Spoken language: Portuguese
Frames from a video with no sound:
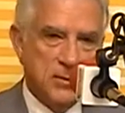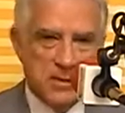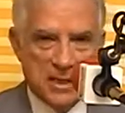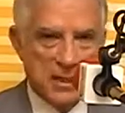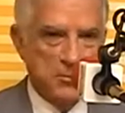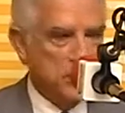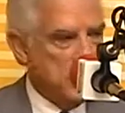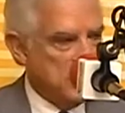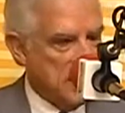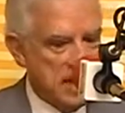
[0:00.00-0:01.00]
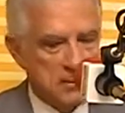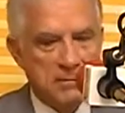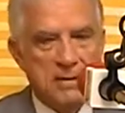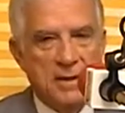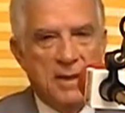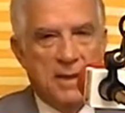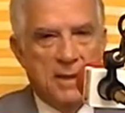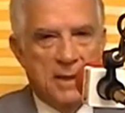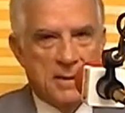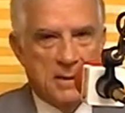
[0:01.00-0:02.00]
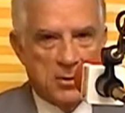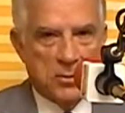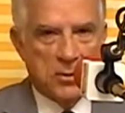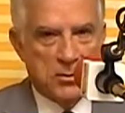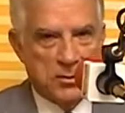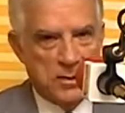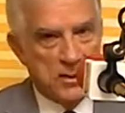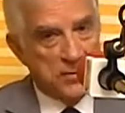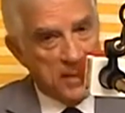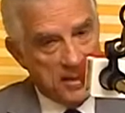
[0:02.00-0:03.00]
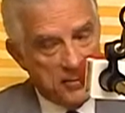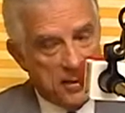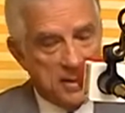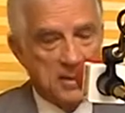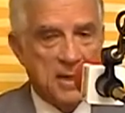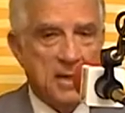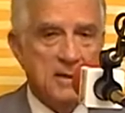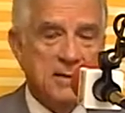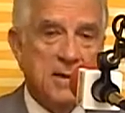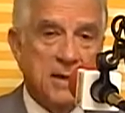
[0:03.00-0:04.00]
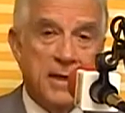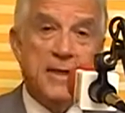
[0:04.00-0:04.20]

estado por estado, e essas situações diferenciadas